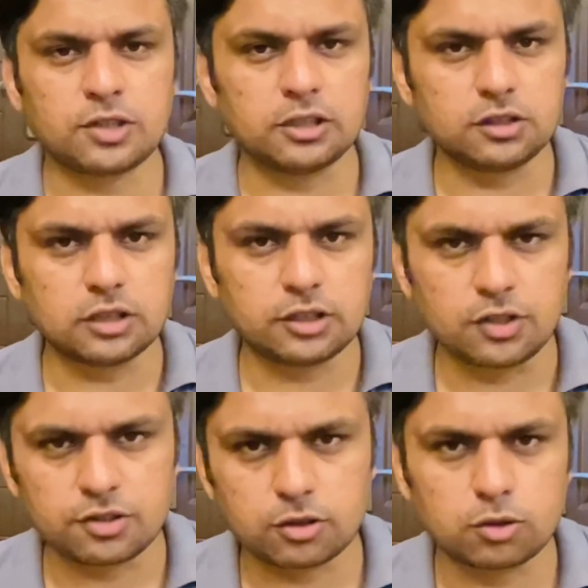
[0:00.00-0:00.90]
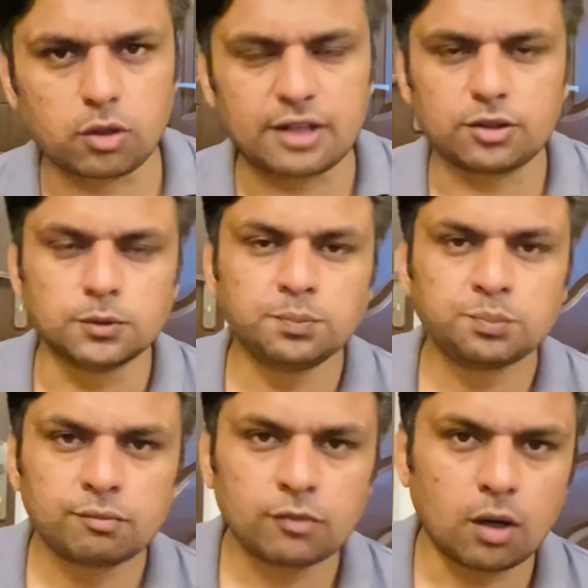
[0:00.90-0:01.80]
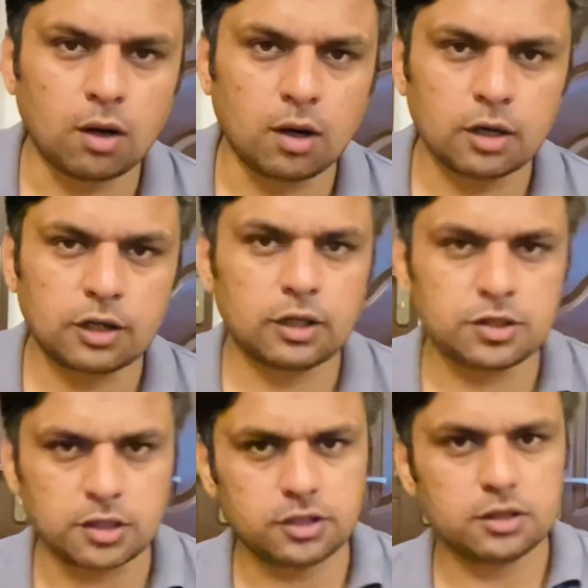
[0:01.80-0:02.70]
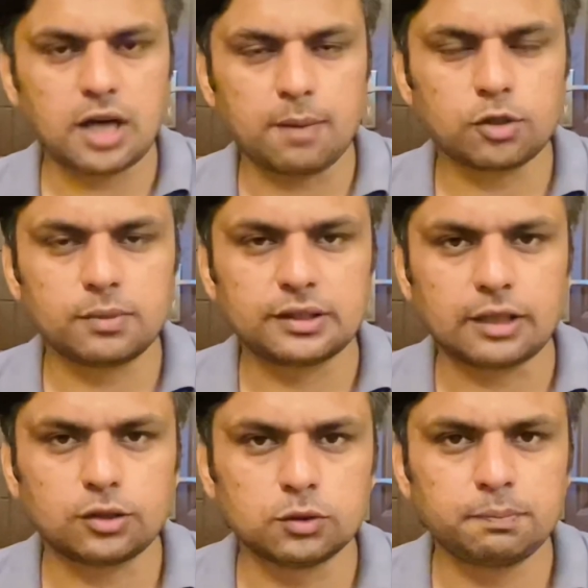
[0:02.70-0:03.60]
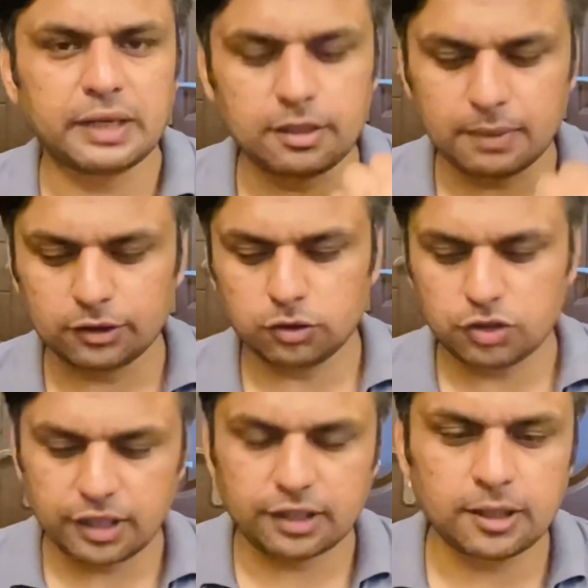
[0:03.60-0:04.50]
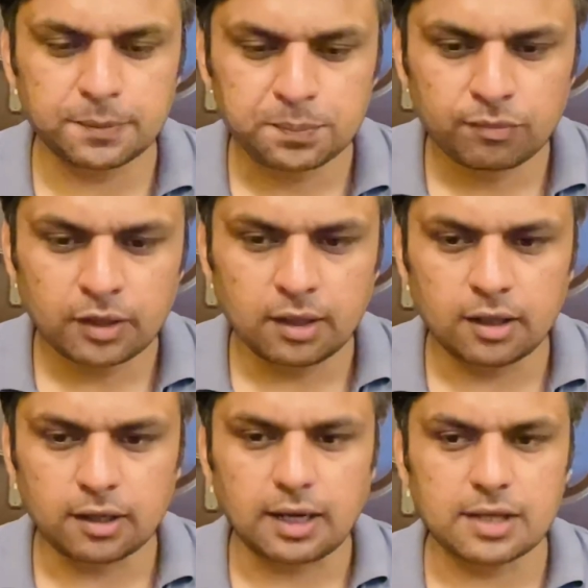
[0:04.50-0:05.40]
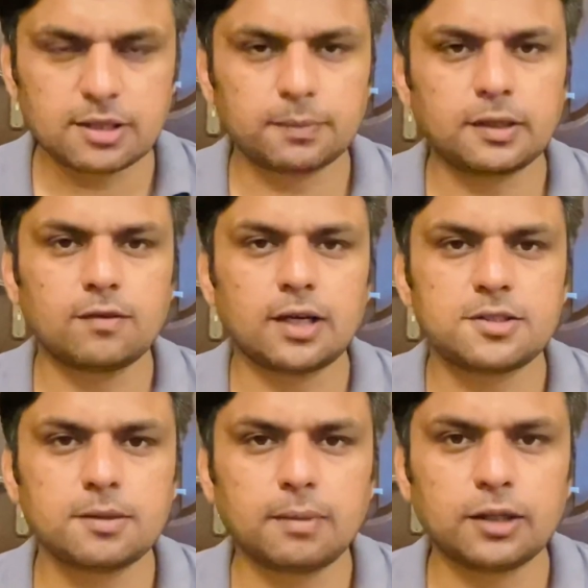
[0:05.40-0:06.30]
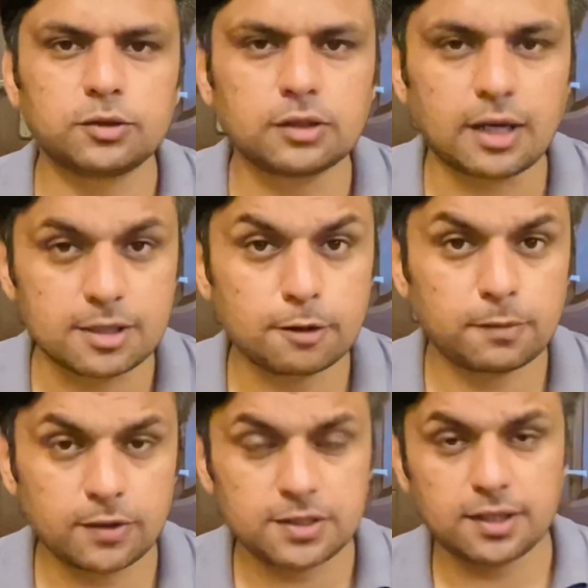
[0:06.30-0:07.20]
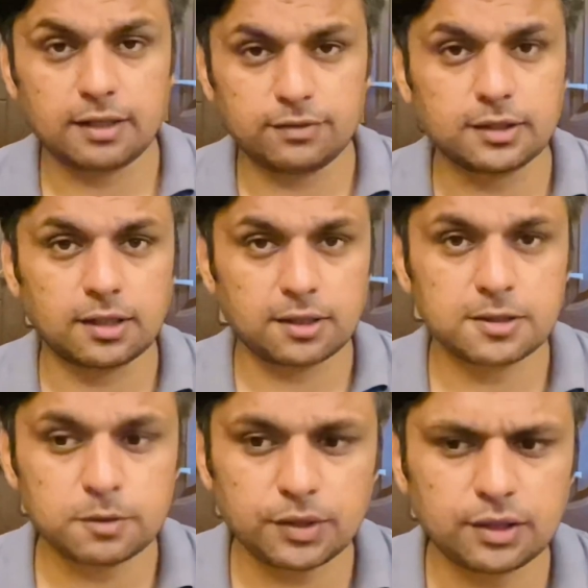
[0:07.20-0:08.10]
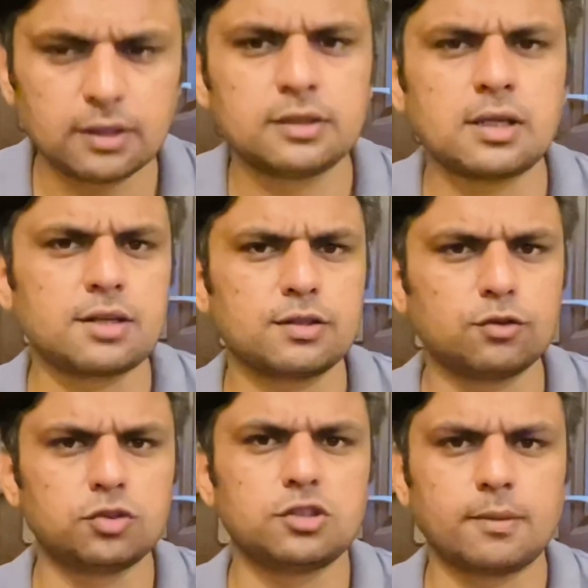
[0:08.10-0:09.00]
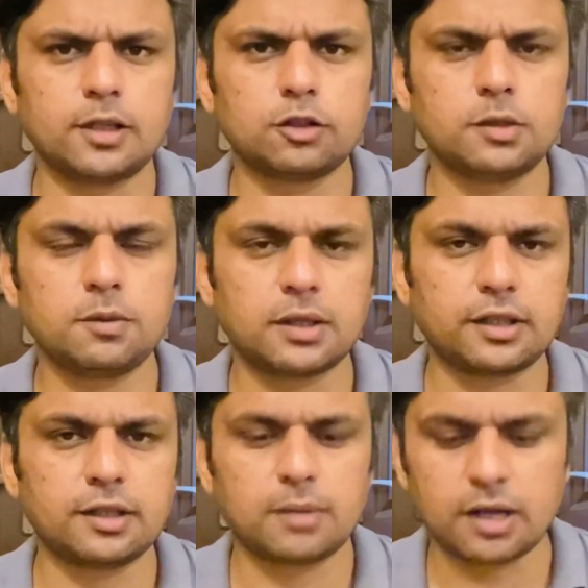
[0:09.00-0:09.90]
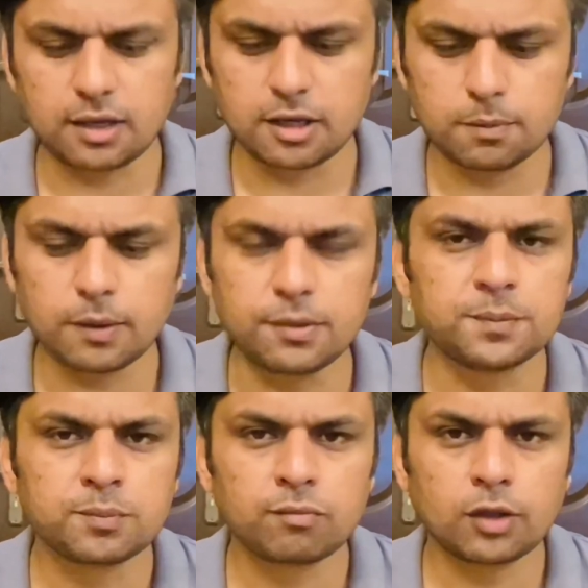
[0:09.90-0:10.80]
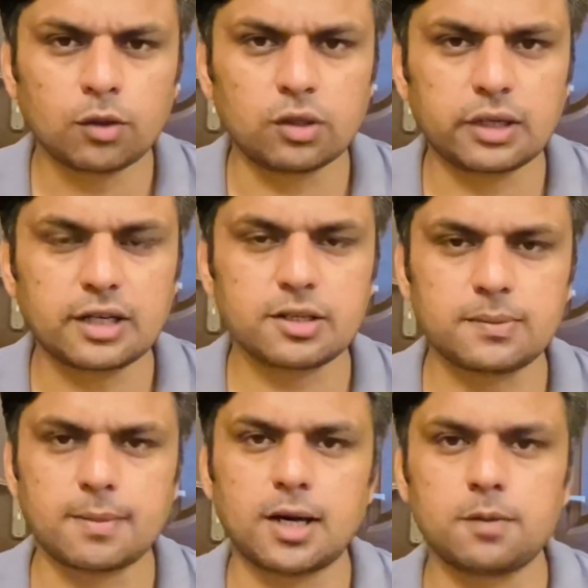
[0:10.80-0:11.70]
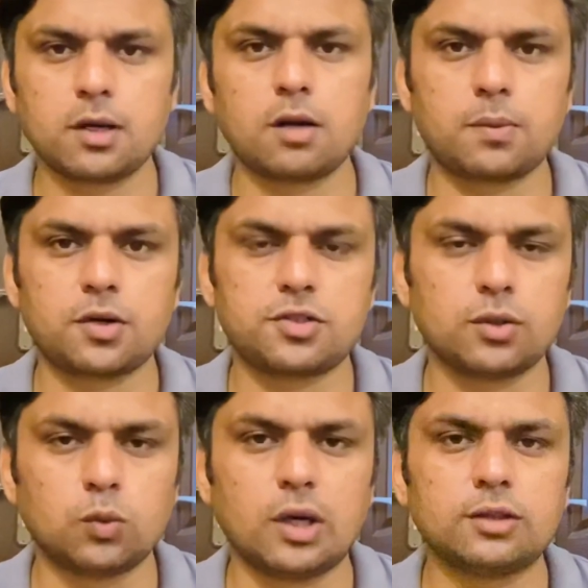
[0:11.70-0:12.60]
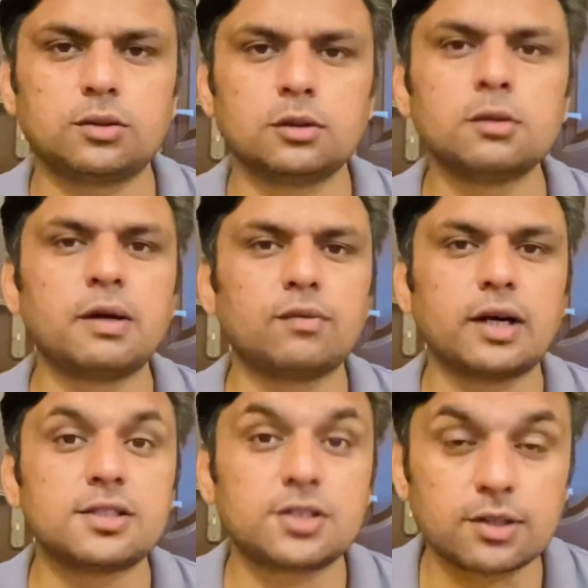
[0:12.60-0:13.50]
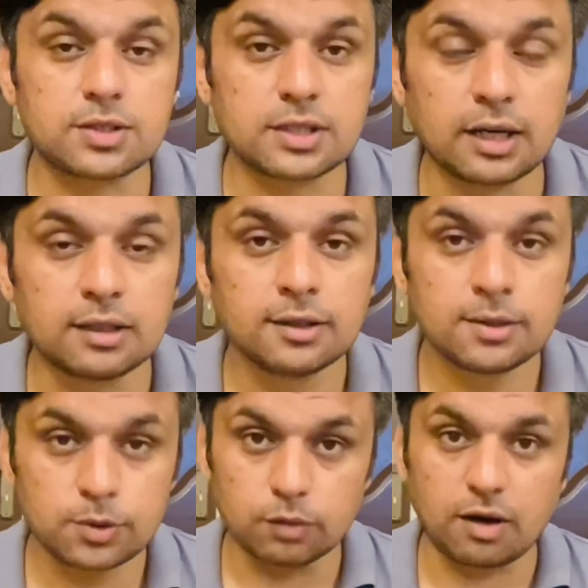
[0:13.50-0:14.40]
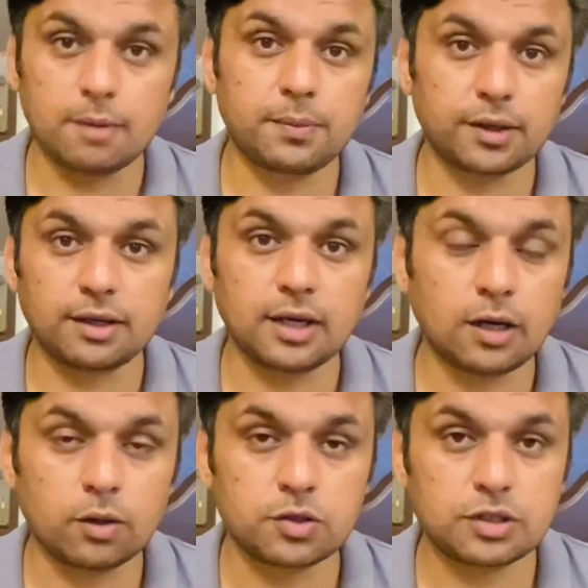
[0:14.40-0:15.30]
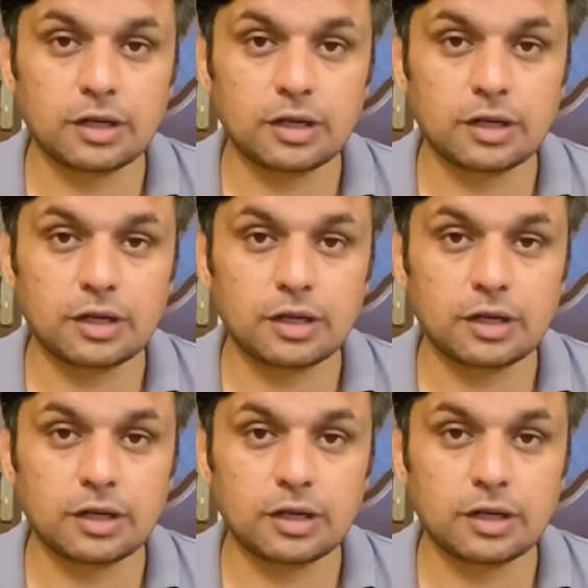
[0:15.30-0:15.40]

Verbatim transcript: जल्दी जल्दी नज़र दौड़ाता हूँ और जल्दी जल्दी आपको बताता हूँ पहली बात तो यह है कि खान साहब के हवाले से बात हुई खान साहब पर वैसे काफ़ी तनकीद भी की ना सिर्फ दूसरी जमातों पर बल्कि इमरान खान पर भी उन्होंने कहा जब जमान पर ऑपरेशन हुआ तो मैं वाहिद शख्स था जो वहाँ पर गया और इसके